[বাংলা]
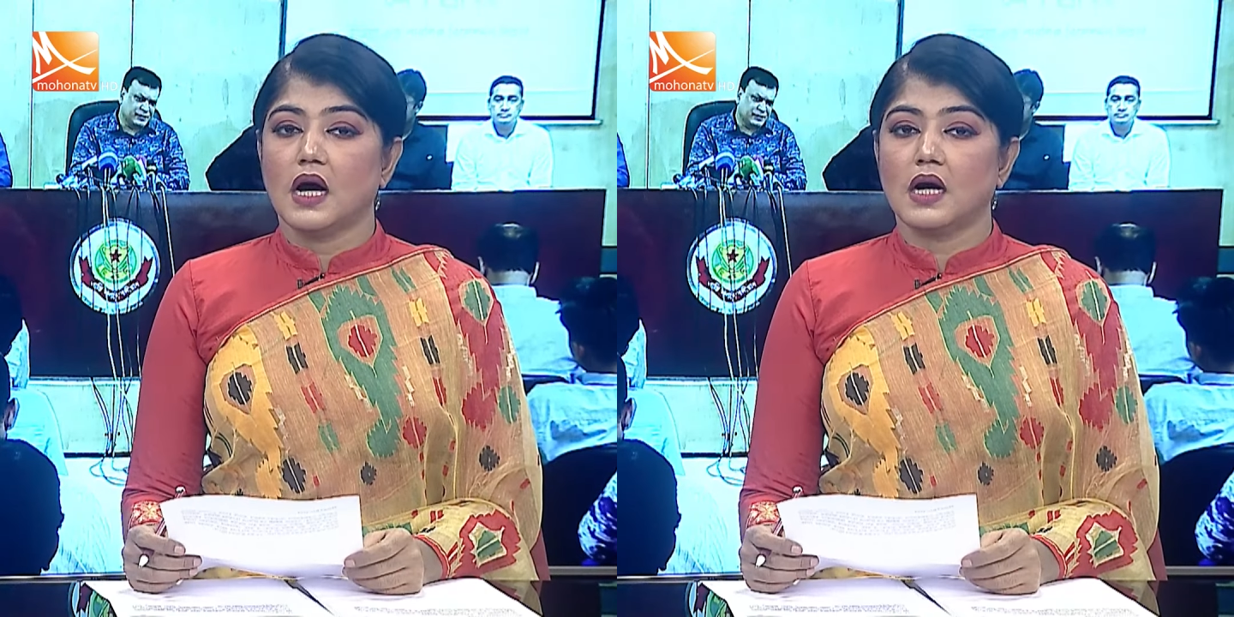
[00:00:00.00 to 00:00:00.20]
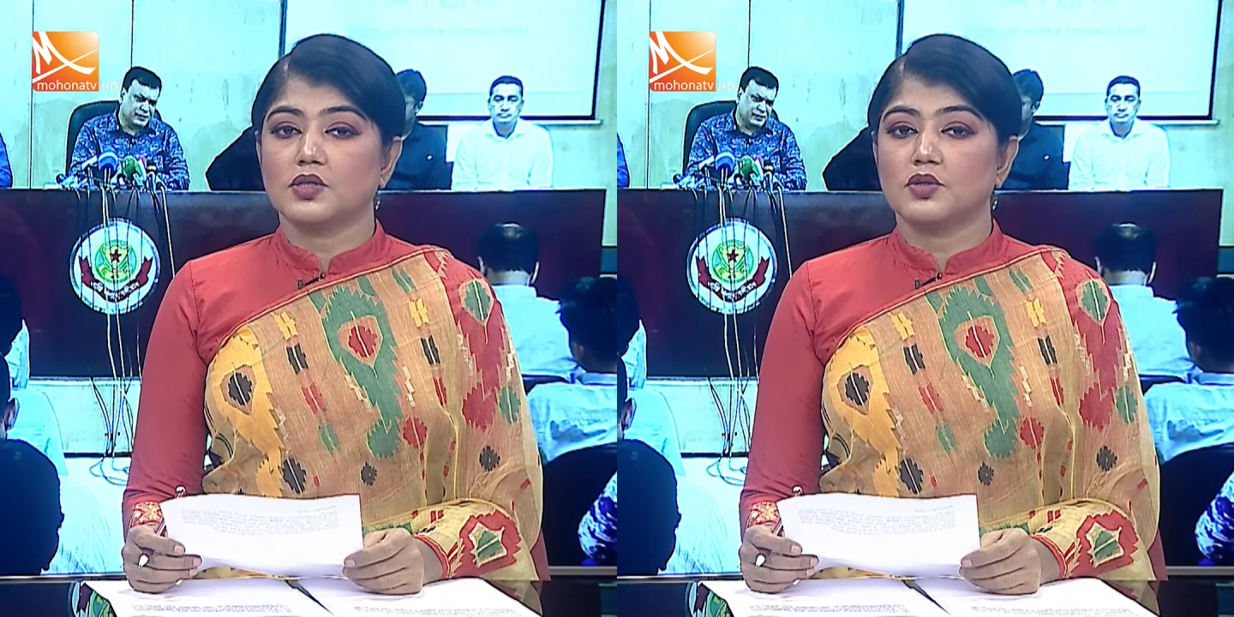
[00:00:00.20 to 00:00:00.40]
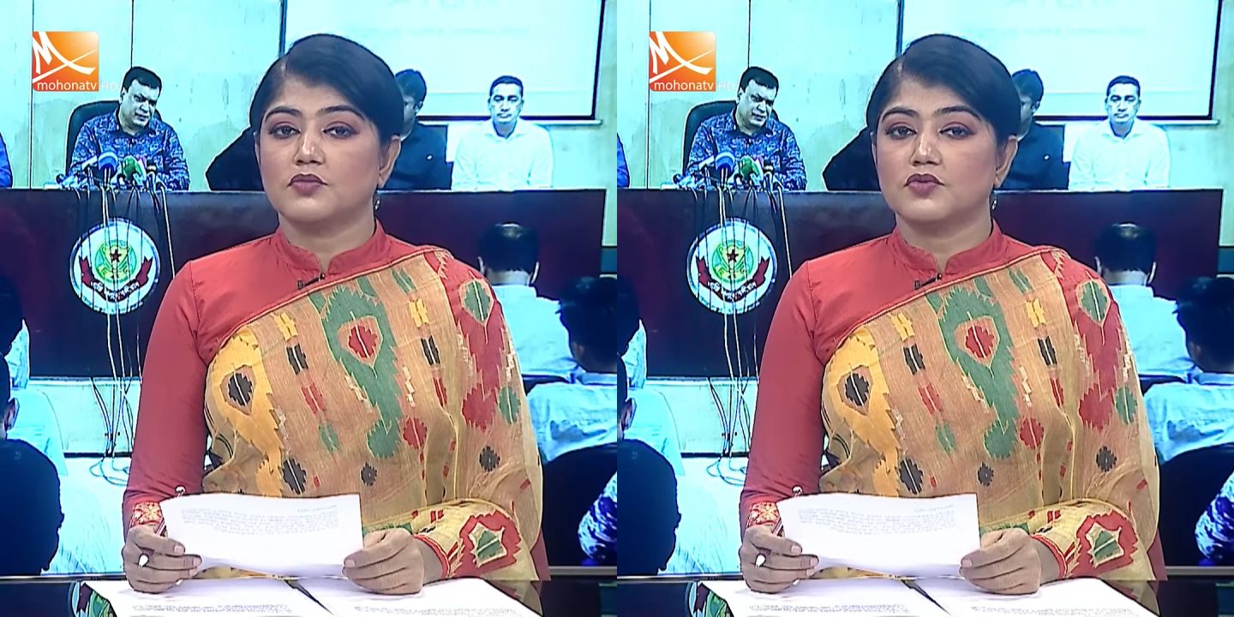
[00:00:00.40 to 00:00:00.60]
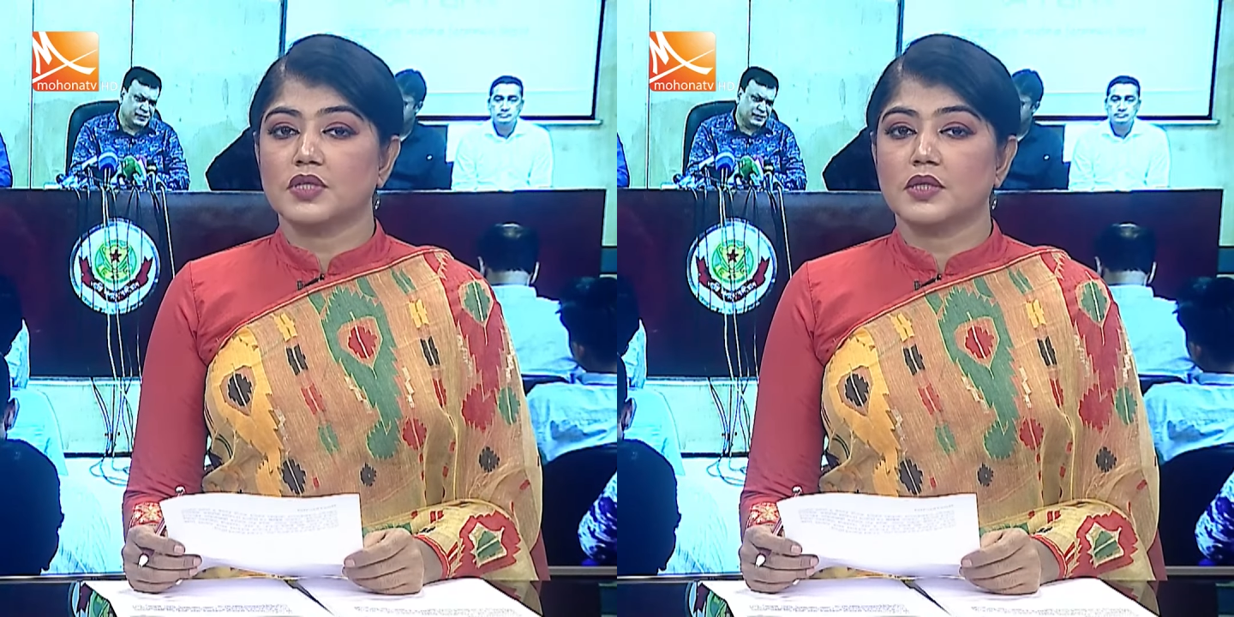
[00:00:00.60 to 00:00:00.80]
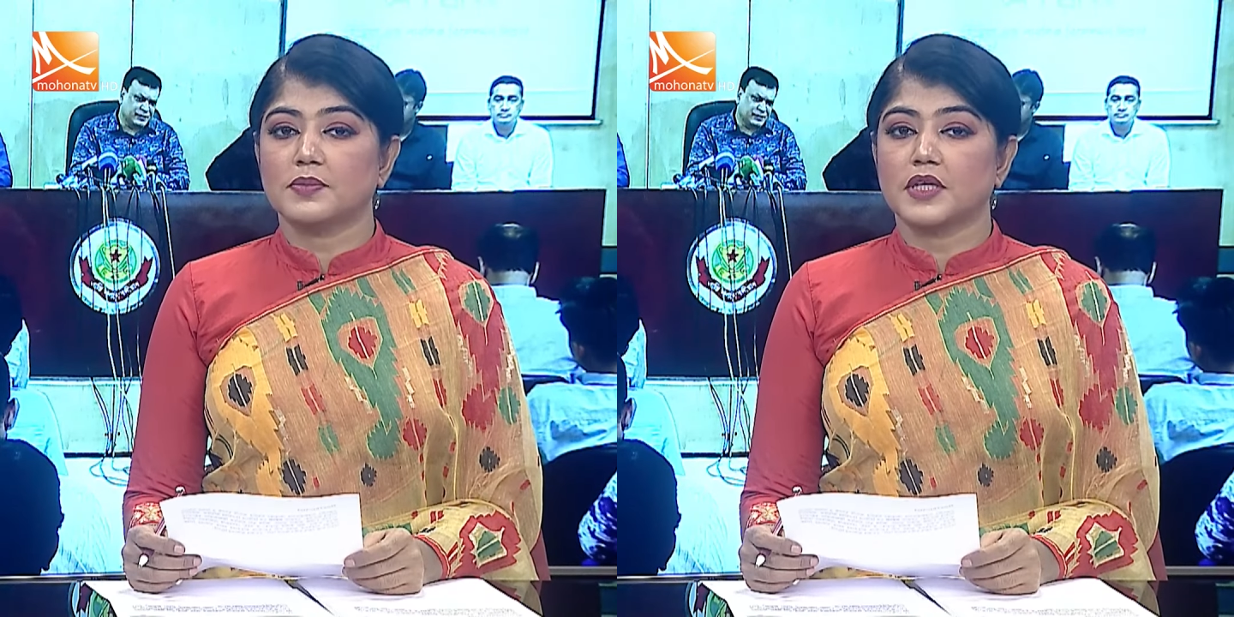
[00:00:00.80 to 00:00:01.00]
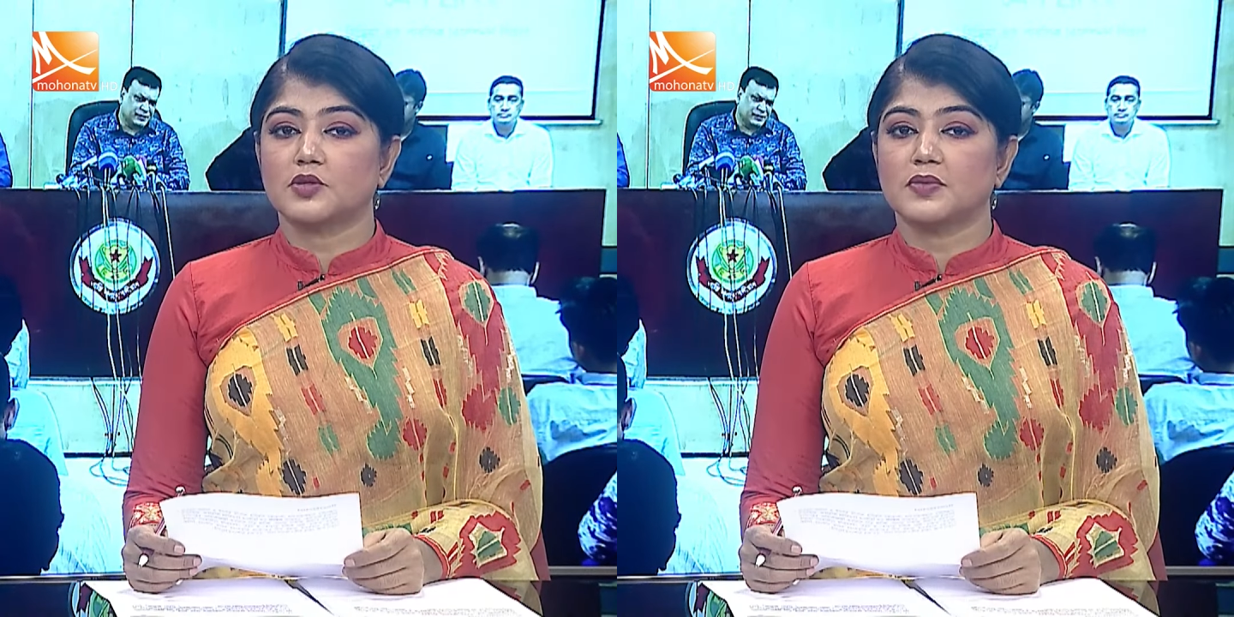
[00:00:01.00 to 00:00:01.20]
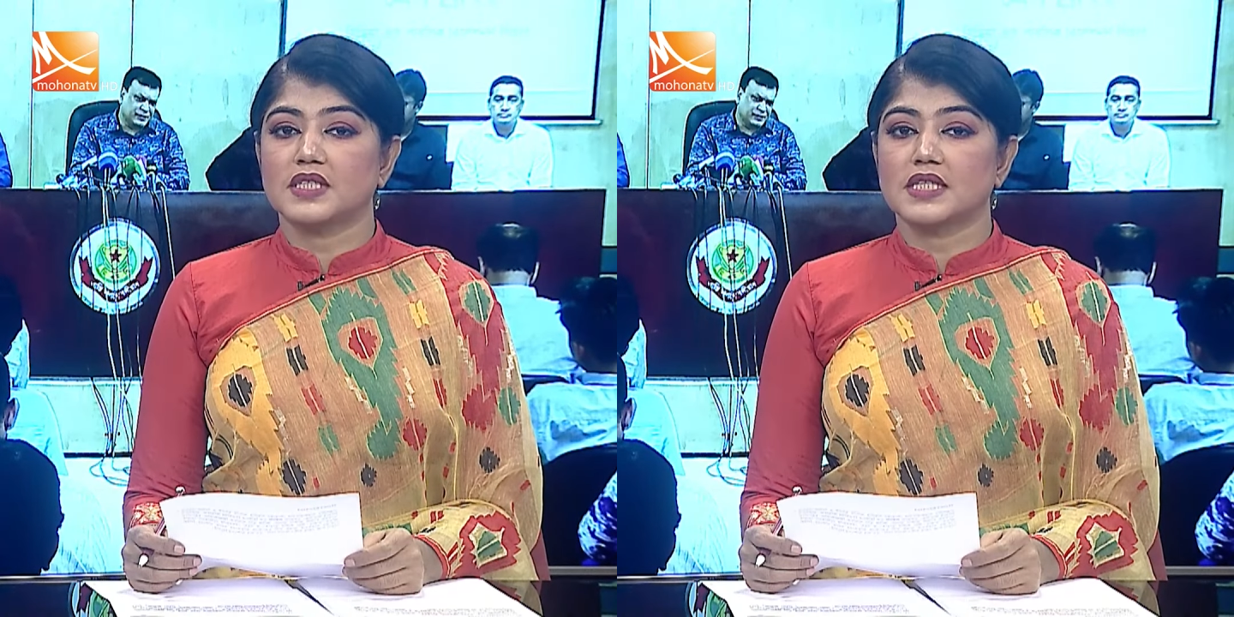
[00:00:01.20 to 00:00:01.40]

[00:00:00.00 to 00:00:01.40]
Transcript: আটক মুসা প্রাথমিক